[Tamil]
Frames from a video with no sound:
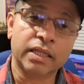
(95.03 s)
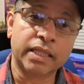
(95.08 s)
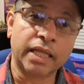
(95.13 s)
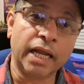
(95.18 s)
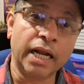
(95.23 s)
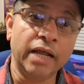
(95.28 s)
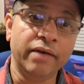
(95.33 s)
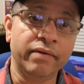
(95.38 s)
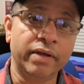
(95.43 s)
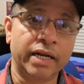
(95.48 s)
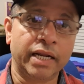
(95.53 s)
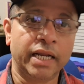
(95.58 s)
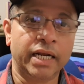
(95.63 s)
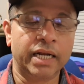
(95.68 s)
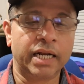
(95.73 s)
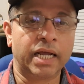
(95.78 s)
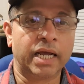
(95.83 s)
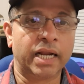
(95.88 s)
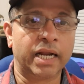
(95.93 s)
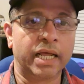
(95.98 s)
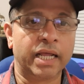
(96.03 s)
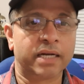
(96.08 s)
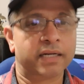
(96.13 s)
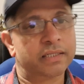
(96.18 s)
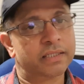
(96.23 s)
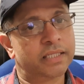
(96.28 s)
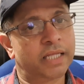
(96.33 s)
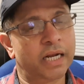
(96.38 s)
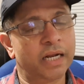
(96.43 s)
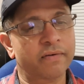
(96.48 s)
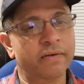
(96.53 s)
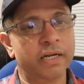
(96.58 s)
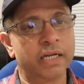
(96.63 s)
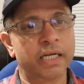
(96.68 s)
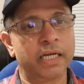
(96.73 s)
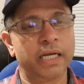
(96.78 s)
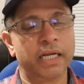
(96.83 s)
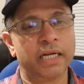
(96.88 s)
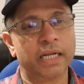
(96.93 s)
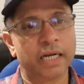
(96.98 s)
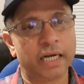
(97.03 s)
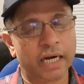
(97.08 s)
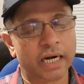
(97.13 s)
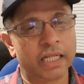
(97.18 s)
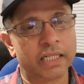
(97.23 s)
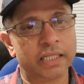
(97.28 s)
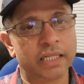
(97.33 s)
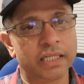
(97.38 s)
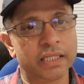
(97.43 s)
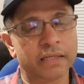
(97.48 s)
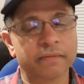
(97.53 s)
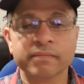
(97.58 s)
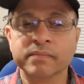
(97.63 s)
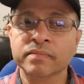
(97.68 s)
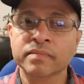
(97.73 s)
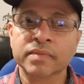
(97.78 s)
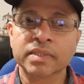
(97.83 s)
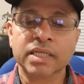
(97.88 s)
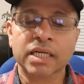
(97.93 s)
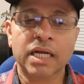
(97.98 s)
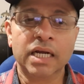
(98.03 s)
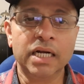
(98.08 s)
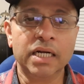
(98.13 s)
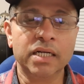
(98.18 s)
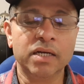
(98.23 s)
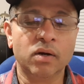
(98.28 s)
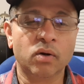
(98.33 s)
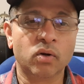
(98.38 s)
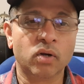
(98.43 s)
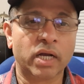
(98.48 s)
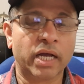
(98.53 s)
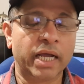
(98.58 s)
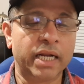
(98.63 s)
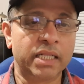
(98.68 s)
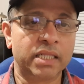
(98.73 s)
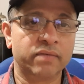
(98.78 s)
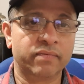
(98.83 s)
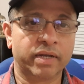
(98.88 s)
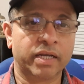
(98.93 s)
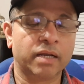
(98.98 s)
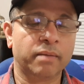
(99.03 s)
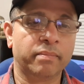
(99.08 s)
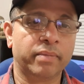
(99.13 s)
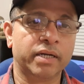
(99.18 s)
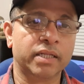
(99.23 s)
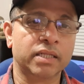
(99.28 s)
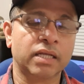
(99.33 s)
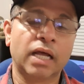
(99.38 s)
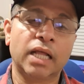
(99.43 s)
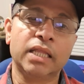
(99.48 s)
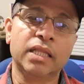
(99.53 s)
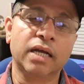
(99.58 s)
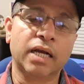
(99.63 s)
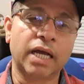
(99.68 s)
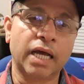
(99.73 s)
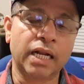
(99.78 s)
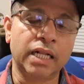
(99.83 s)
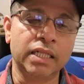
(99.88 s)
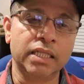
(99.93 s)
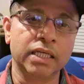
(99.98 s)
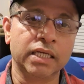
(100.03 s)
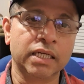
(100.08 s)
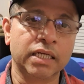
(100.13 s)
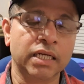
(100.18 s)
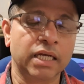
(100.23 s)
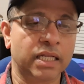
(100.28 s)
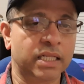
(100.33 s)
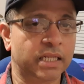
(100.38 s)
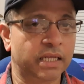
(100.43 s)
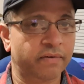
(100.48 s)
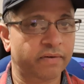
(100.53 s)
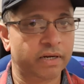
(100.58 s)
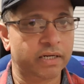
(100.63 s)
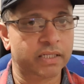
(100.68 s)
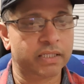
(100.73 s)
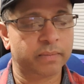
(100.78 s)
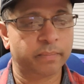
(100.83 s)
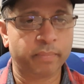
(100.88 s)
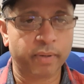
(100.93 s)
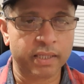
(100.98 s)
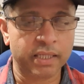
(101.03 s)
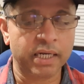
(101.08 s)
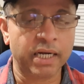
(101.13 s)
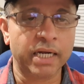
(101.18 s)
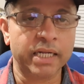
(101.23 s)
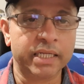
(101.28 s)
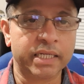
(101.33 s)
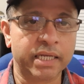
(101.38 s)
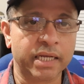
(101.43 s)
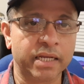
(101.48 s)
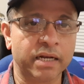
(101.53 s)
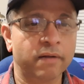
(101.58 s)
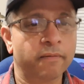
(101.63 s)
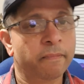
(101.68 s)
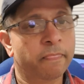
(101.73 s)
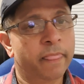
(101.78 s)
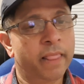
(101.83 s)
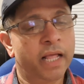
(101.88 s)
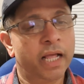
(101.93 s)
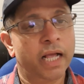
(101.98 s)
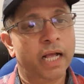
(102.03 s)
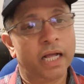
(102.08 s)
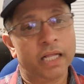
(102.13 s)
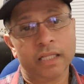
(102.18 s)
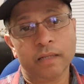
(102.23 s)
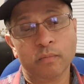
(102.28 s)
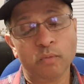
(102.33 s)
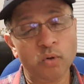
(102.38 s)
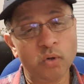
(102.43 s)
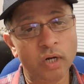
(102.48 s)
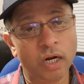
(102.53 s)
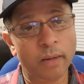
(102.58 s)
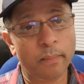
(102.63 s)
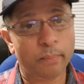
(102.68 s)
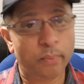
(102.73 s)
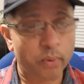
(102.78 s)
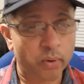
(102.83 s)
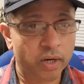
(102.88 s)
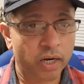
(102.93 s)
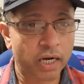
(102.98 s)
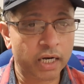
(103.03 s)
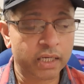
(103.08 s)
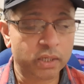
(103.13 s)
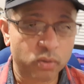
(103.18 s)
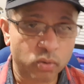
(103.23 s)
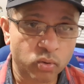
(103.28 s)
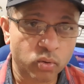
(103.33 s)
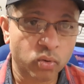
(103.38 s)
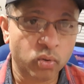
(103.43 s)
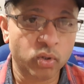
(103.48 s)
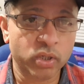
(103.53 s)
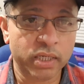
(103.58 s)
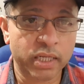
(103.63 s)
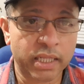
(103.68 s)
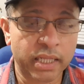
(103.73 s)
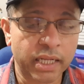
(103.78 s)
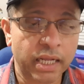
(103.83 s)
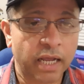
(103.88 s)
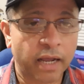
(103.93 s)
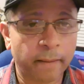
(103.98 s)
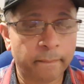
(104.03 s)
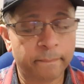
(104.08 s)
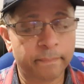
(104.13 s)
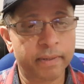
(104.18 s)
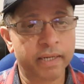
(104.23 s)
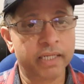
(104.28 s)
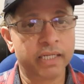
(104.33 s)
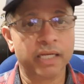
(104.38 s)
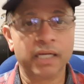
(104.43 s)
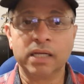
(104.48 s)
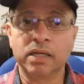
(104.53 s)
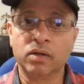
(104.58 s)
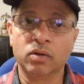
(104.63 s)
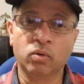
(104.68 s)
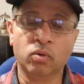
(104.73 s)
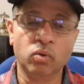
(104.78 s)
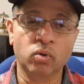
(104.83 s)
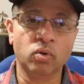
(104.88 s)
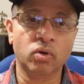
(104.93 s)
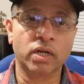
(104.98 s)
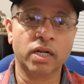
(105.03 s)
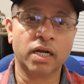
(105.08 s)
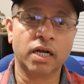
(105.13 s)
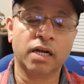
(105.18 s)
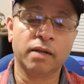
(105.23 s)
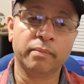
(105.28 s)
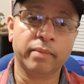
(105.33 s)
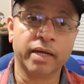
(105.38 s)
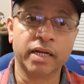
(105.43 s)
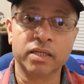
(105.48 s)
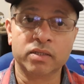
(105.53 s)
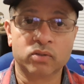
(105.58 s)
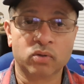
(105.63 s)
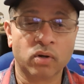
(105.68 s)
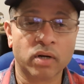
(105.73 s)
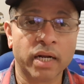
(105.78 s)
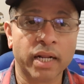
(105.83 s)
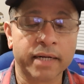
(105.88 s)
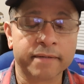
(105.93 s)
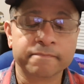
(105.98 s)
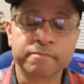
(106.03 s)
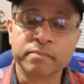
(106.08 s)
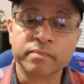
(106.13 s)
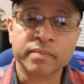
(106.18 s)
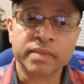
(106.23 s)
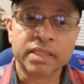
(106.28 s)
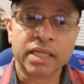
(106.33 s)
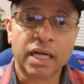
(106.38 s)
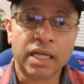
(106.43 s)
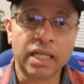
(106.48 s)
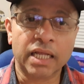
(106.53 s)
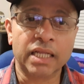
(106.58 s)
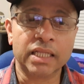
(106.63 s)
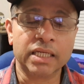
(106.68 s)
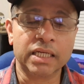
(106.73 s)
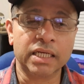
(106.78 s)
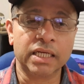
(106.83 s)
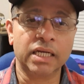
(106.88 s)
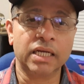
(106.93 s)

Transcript: தலைவர் என்னானார் தலைவருக்கு என்ன நடந்தது என்று ஒரு கருத்து வைக்கப்படுது அந்த கருத்துக்கு அந்த அவர் பதிலளிக்கையில் அந்த முன்னாள் போராளி கூறியதை அப்படியே கூறுகிறேன் என்ற மாதிரி சொன்னார் அதாவது